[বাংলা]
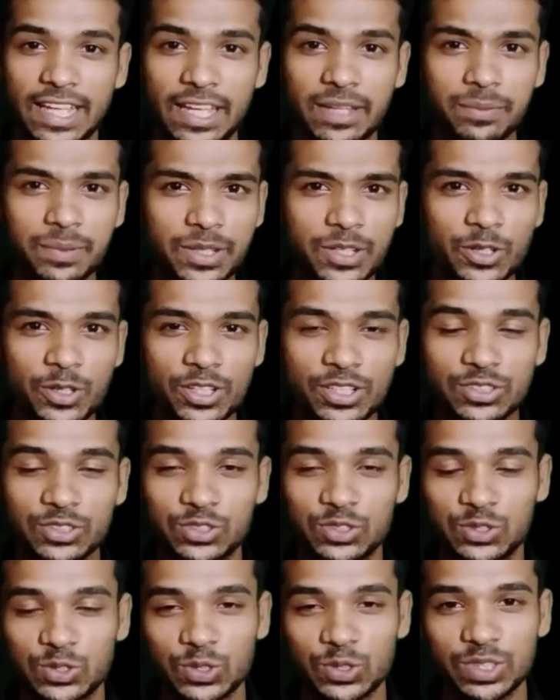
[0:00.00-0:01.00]
এই ভিডিওটি
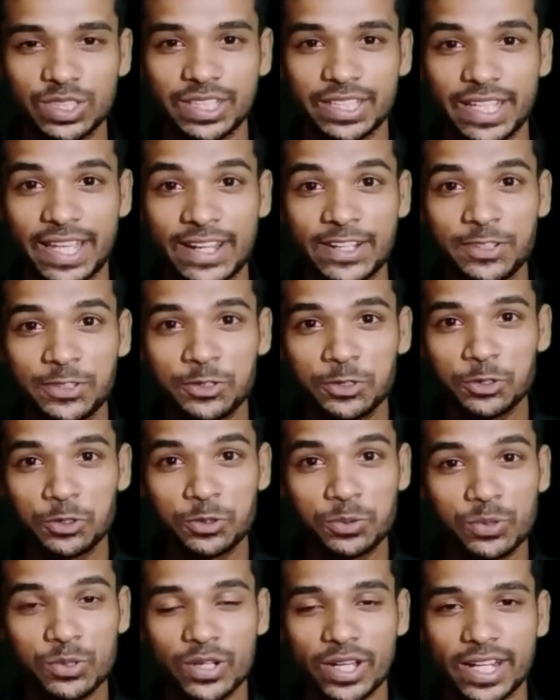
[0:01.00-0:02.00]
যদি একটু
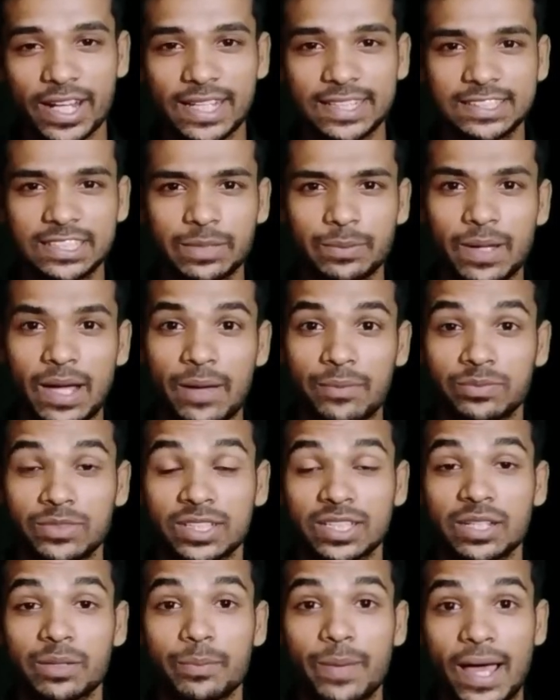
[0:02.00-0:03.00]
উপকারে আসে বা
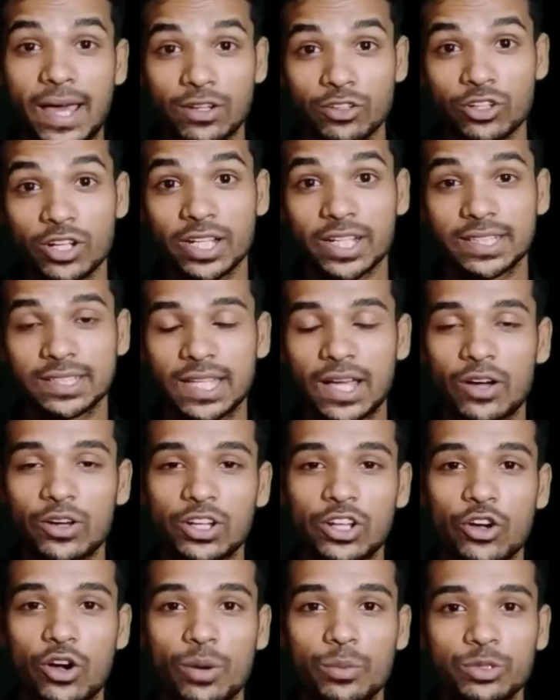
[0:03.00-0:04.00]
আপনাদের ভালো লাগে
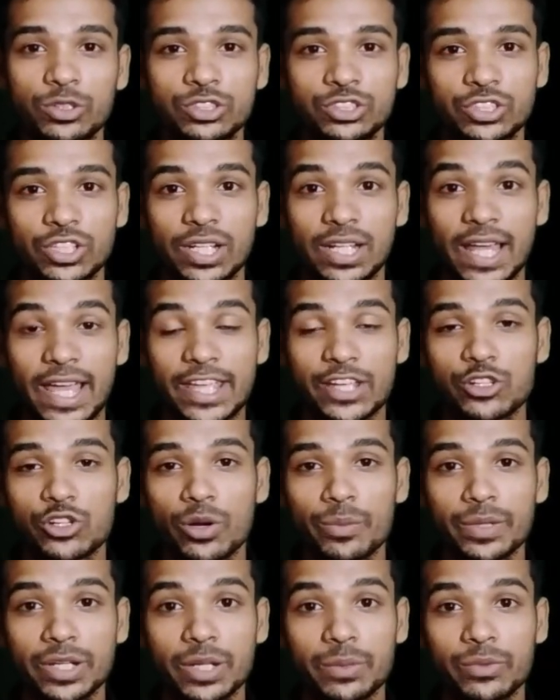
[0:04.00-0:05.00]
তাহলে অবশ্যই লাইক
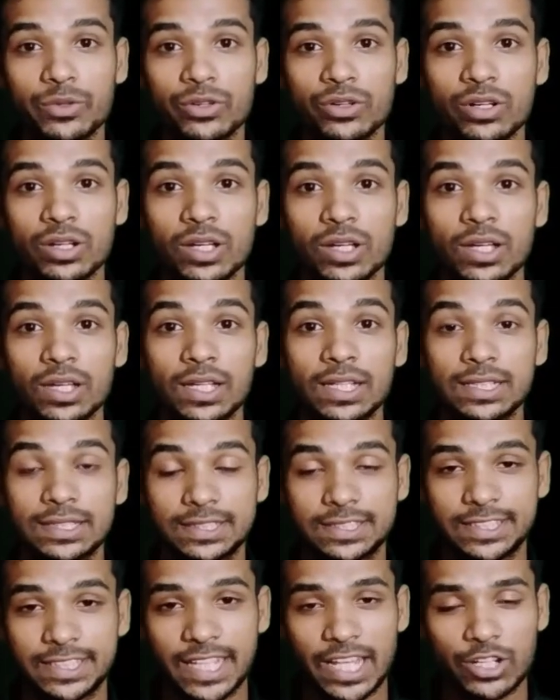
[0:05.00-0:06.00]
কমেন্ট এবং
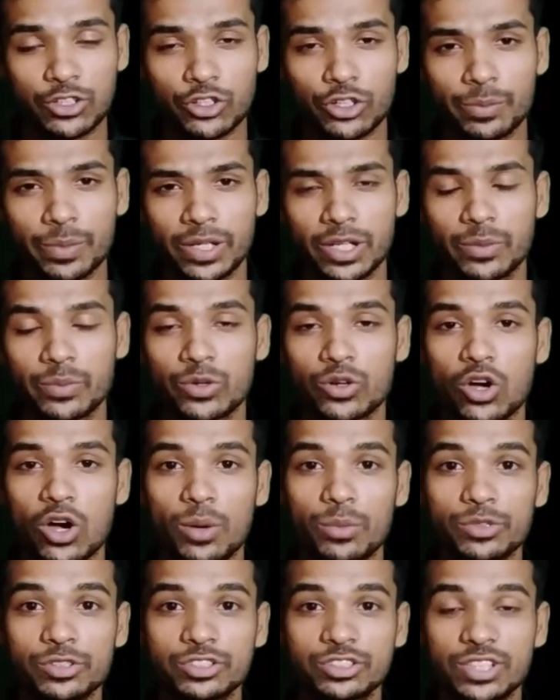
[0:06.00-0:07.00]
শেয়ার করবেন এবং
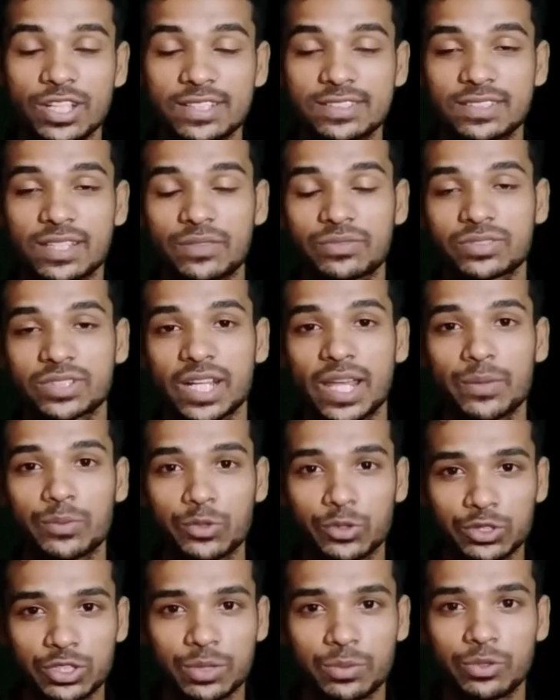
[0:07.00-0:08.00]
অবশ্যই সাবস্ক্রাইব
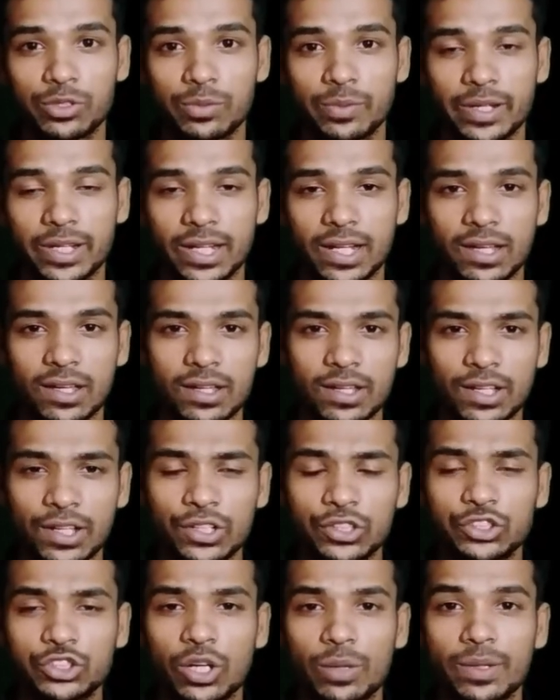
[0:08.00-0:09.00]
করতে ভুলবেন না
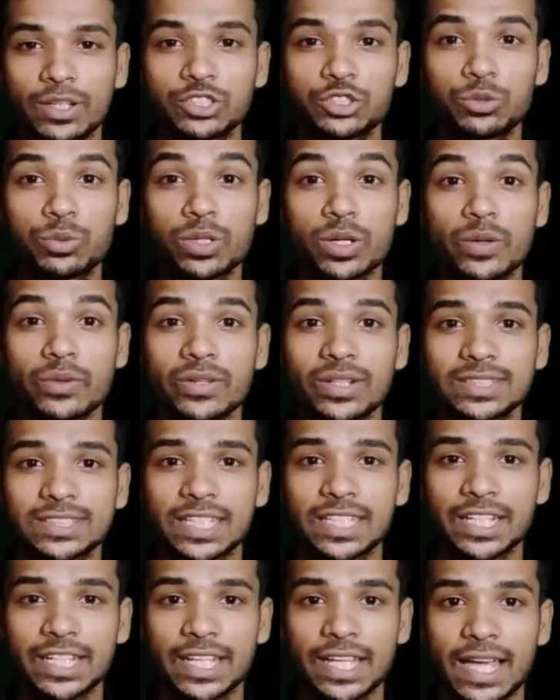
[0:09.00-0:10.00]
সবার শুভকামনা
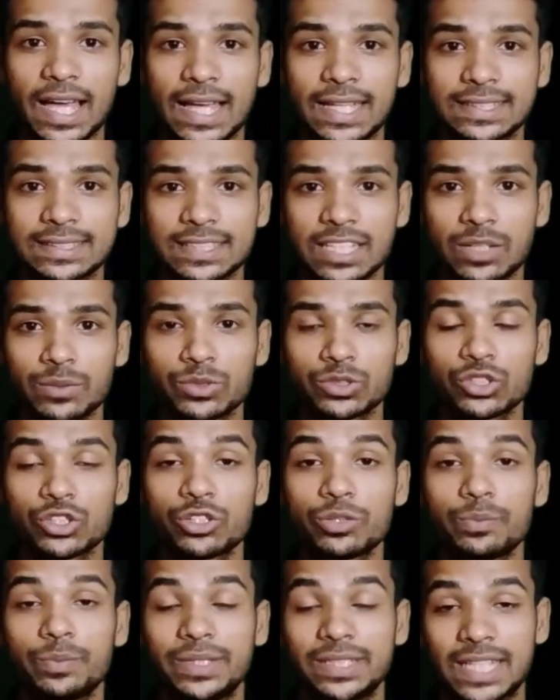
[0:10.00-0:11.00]
জানিয়ে আজকের মতো
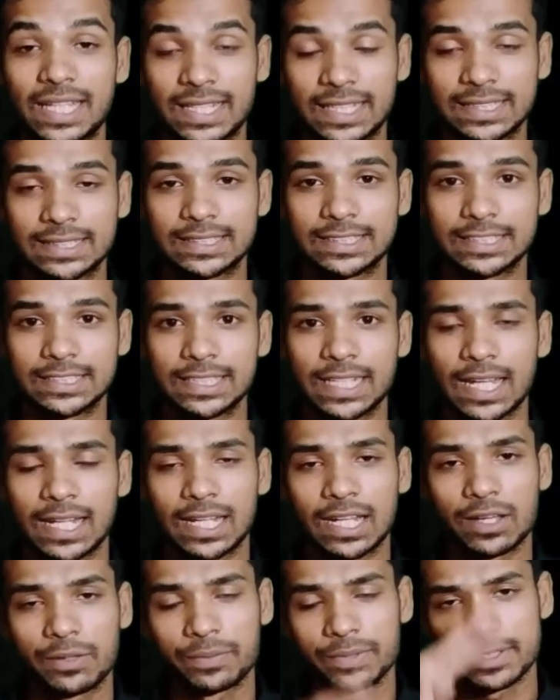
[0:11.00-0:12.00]
বিদায় নিচ্ছি
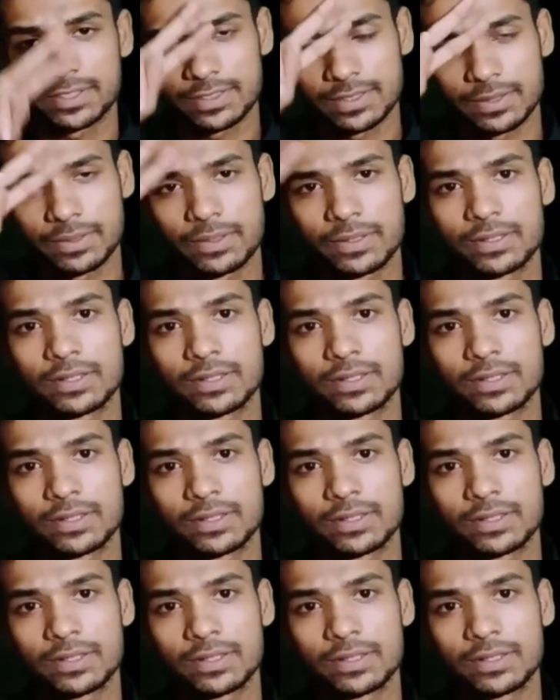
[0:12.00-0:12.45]
আল্লাহ হাফিজ